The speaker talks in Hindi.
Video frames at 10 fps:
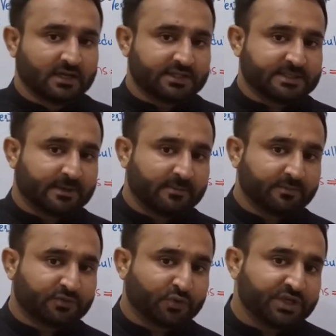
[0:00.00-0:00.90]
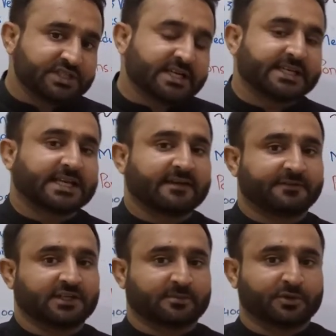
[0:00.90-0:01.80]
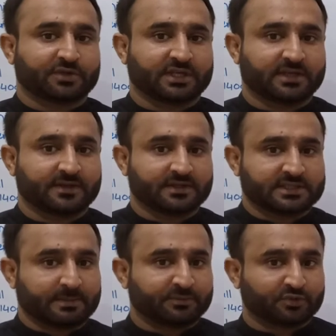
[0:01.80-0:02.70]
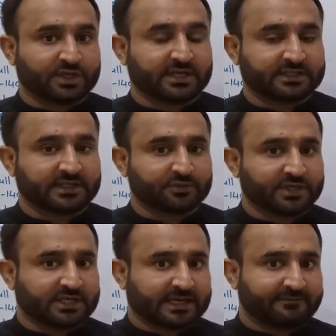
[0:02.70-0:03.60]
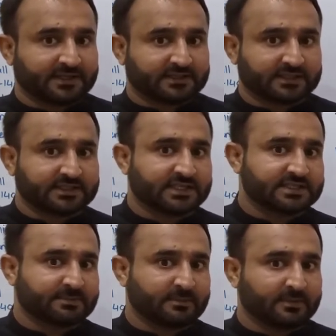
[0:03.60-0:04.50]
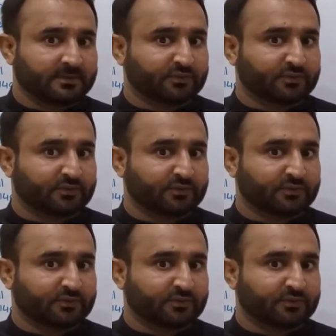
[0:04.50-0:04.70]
जब हम सोई जागी कैफियत में होते हैं जब हम सोने लगते हैं तो एक कैफियत आती है जब हम